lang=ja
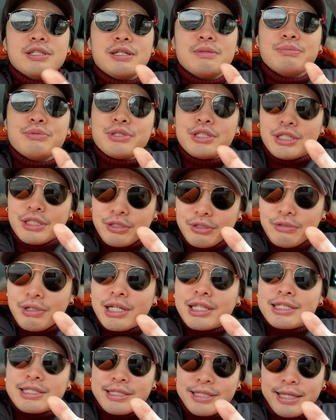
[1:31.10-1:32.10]
ブティック
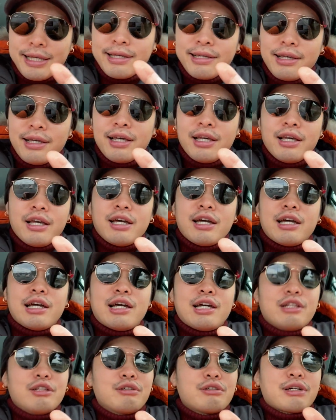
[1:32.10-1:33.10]
はですね、
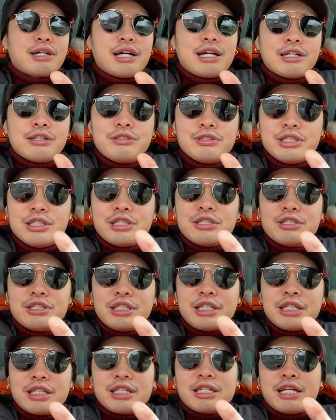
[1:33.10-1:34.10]
あの、確実
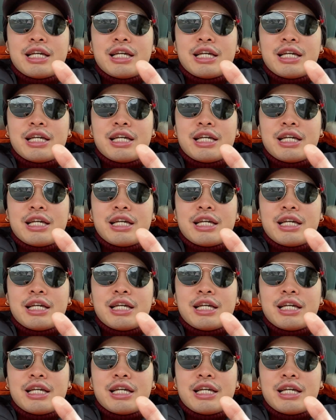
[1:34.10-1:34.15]
に、